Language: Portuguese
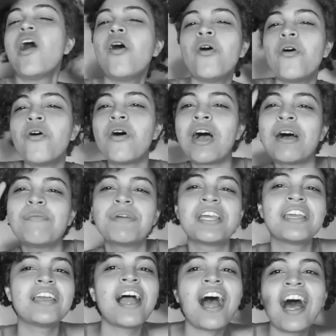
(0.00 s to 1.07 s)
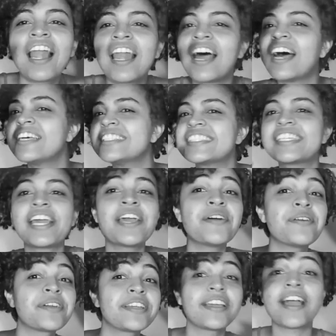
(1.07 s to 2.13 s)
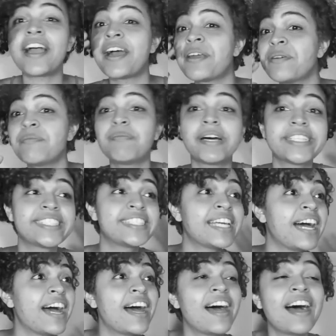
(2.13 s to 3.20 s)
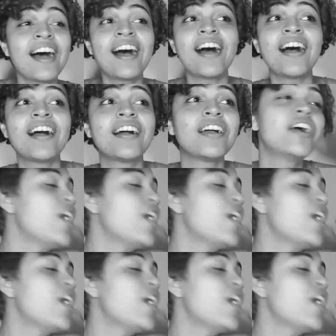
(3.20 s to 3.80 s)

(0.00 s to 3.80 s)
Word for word: Ou oh, abre alas que eu quero passar.